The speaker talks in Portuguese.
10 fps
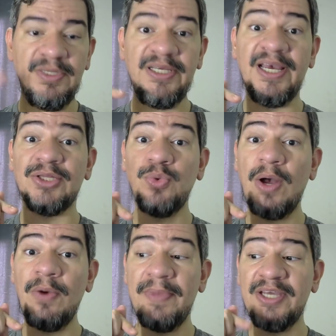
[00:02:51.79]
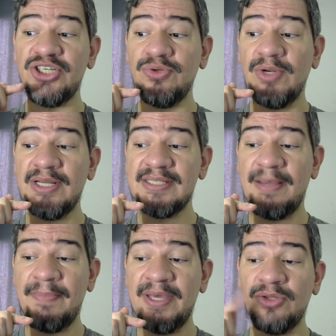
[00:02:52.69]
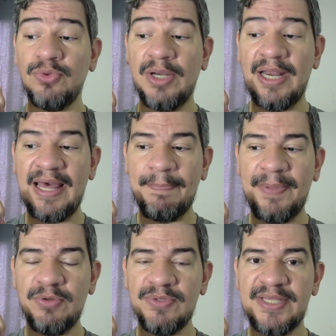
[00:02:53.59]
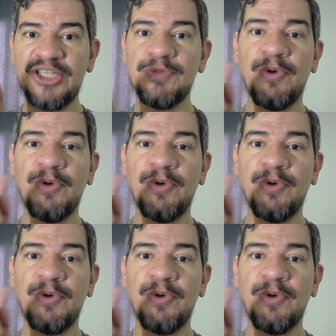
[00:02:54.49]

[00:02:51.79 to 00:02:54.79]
e atualmente no lançamento lá pelo site,